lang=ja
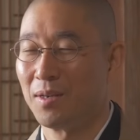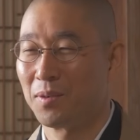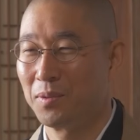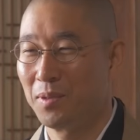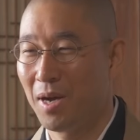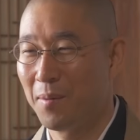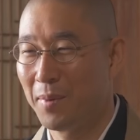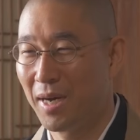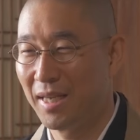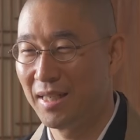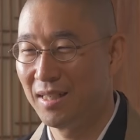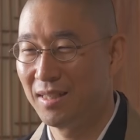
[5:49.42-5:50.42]
この
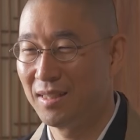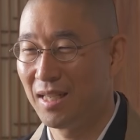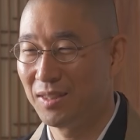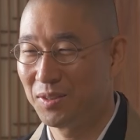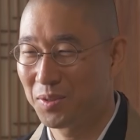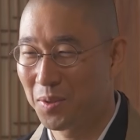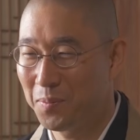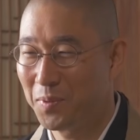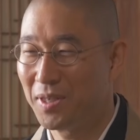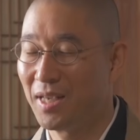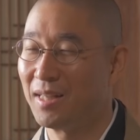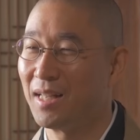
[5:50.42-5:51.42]
甘い何と
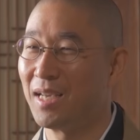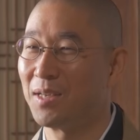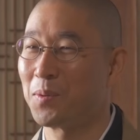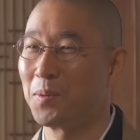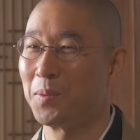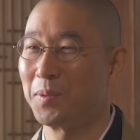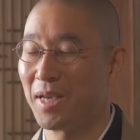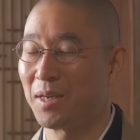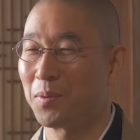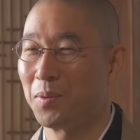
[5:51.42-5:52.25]
も言えないこのね